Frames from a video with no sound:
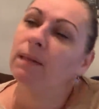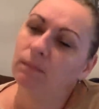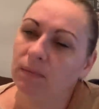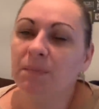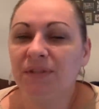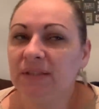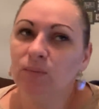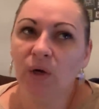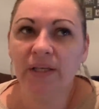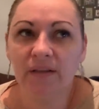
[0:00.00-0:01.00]
Même si
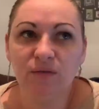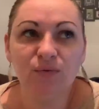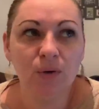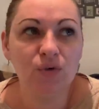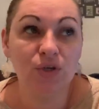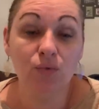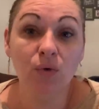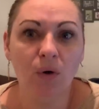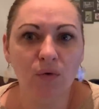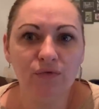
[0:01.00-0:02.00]
moi, il y a des fois où j'ai
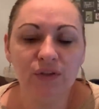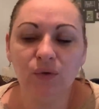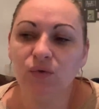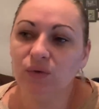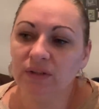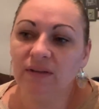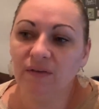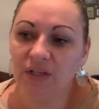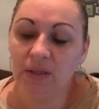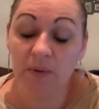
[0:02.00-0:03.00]
eu envie de retourner
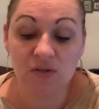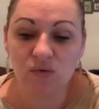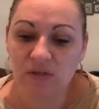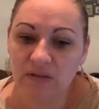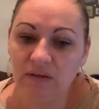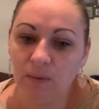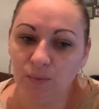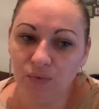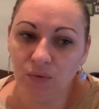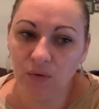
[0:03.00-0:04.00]
travailler parce que c'était un
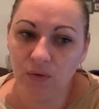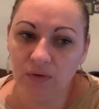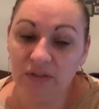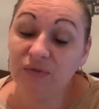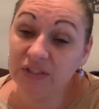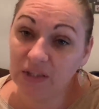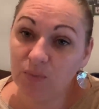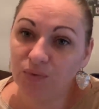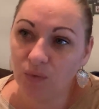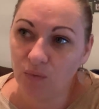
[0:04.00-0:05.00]
peu euh,
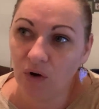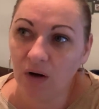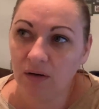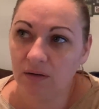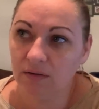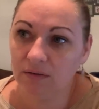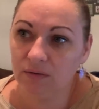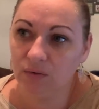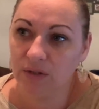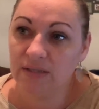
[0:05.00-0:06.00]
difficile pour moi euh,
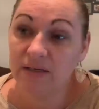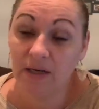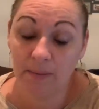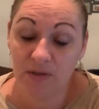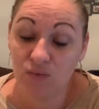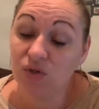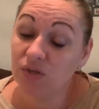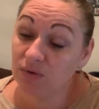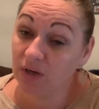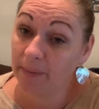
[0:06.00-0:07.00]
de rester à la maison. J'y
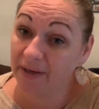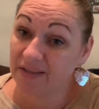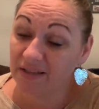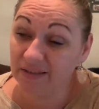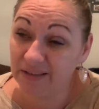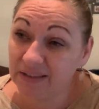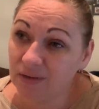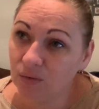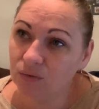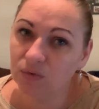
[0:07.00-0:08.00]
suis quand même restée dix
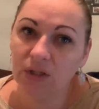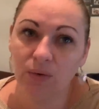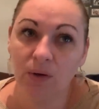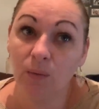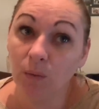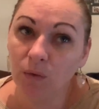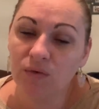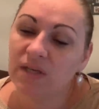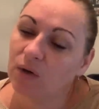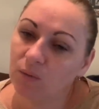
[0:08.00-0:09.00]
ans, donc il y a eu un moment
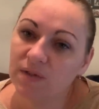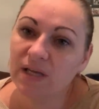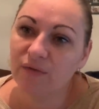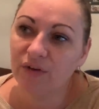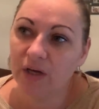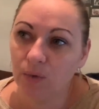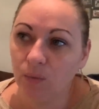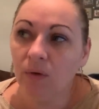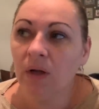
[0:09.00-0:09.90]
où ça commençait à faire long.